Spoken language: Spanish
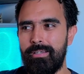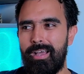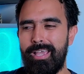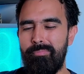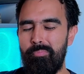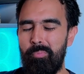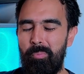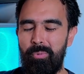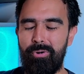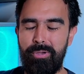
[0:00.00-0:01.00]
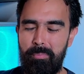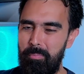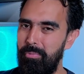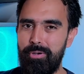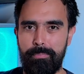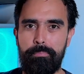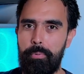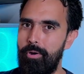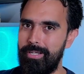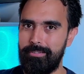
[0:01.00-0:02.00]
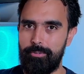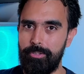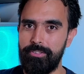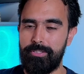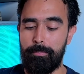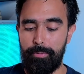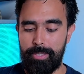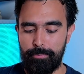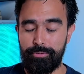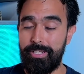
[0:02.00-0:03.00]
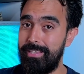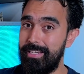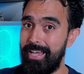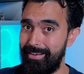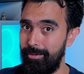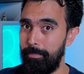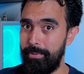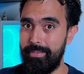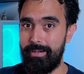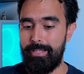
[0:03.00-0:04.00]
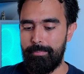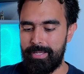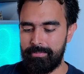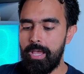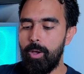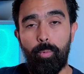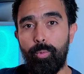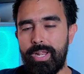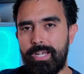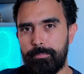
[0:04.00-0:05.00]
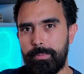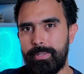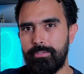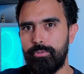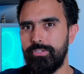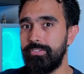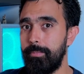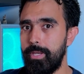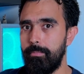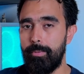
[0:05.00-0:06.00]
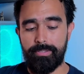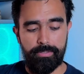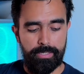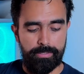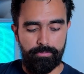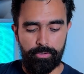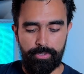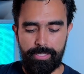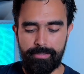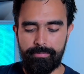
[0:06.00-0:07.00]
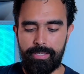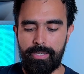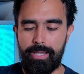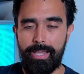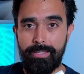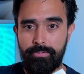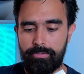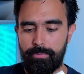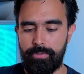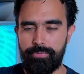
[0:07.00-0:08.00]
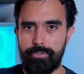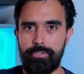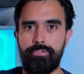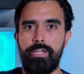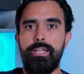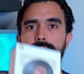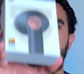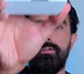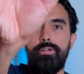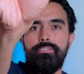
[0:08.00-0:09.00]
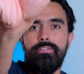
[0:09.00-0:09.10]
hay muy, muy pocas cosas que podemos criticarle o pedirle. Además, una de las primeras cosas que me llamó bastante la atención es que estos audífonos tienen una